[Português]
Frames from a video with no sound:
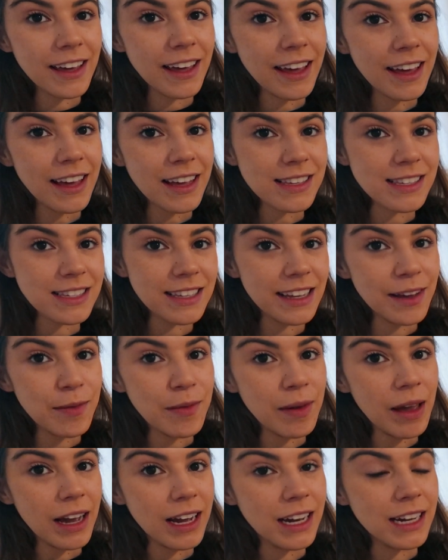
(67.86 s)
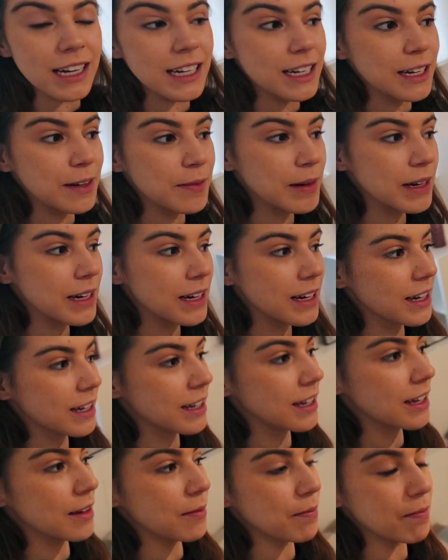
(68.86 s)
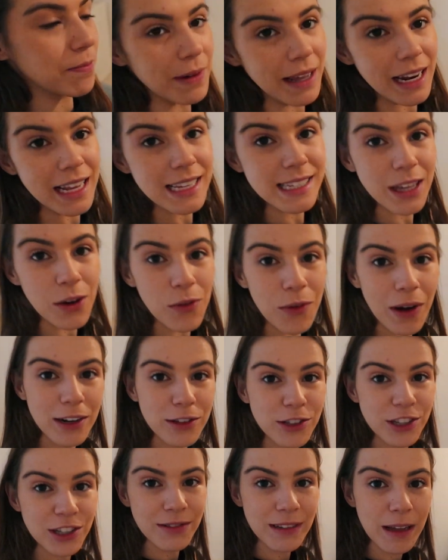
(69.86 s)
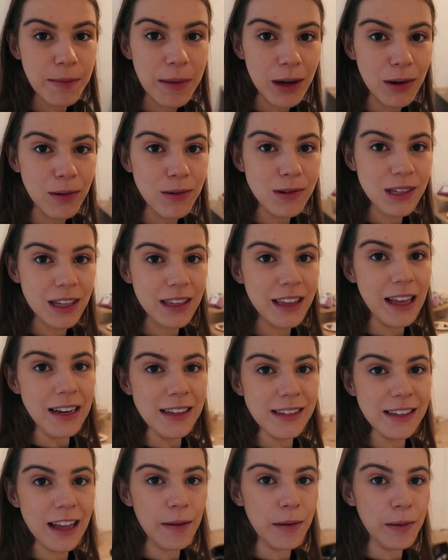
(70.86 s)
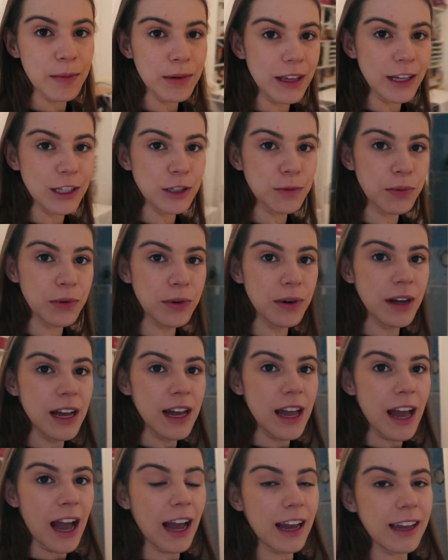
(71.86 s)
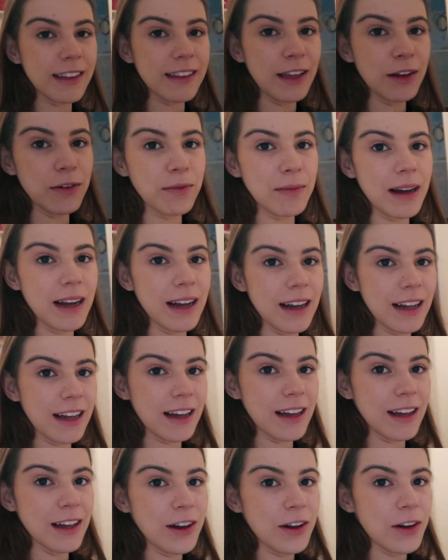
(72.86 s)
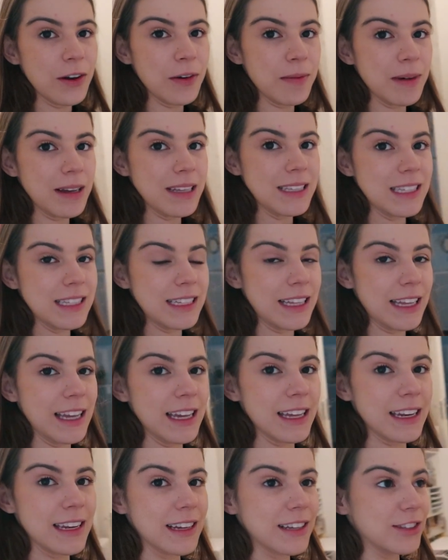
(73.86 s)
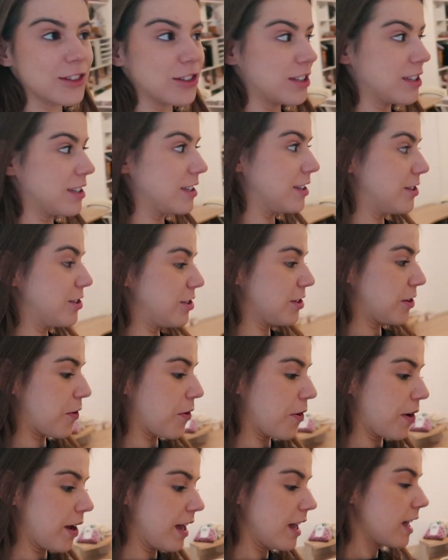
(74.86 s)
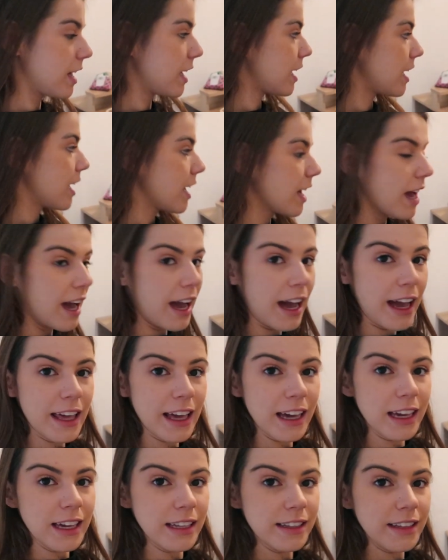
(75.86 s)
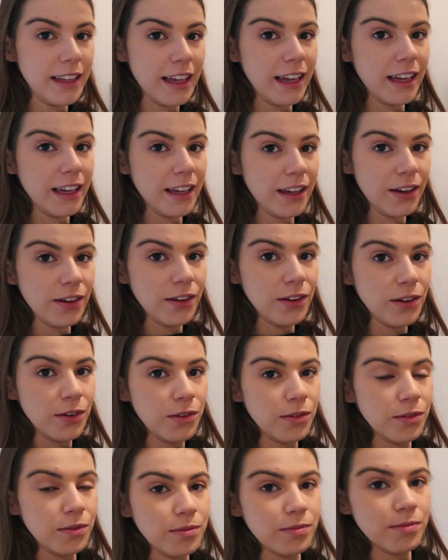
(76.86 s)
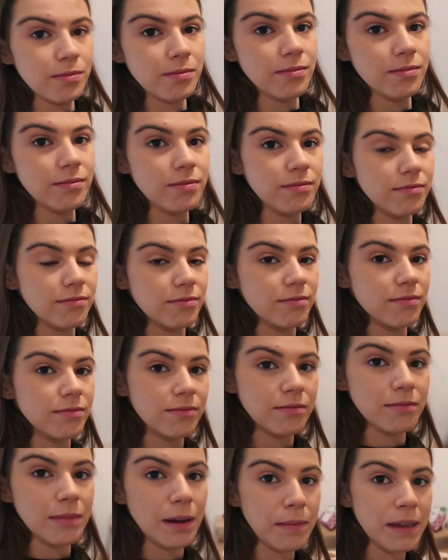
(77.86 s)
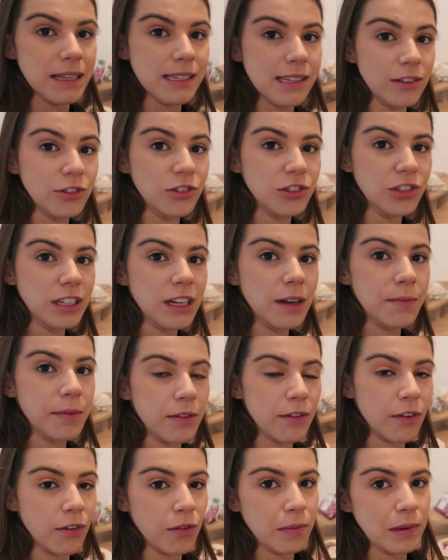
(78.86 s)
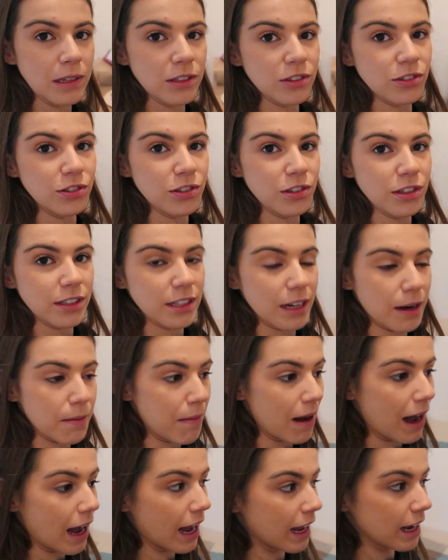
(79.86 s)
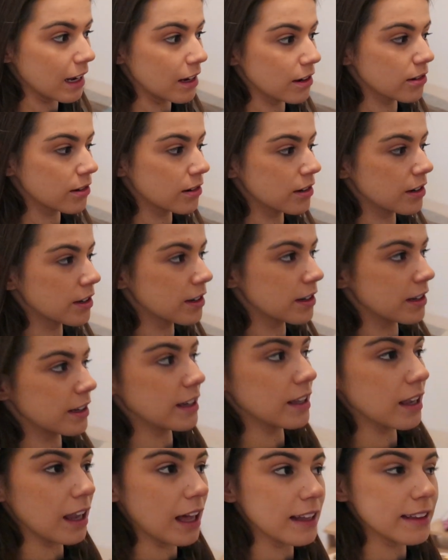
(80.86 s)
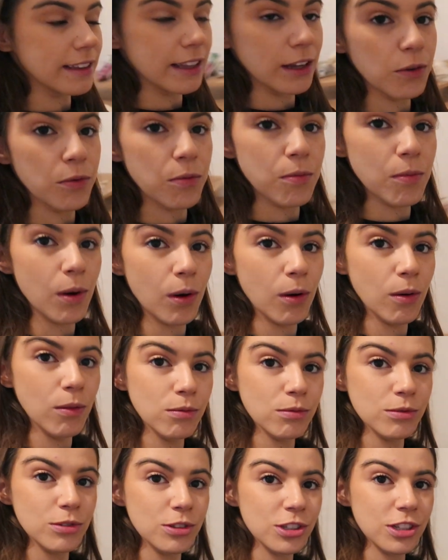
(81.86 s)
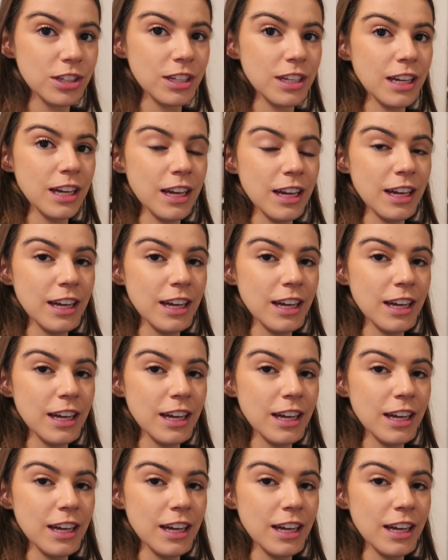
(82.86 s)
Essa é a minha cama. Parece que é o quartinho da bagunça dele, sabe? Porque, tipo, aqui tem uma, uma esteira de, de correr, aí aqui tem um, uma mesa antiga, provavelmente de trabalho, e lá tem um monte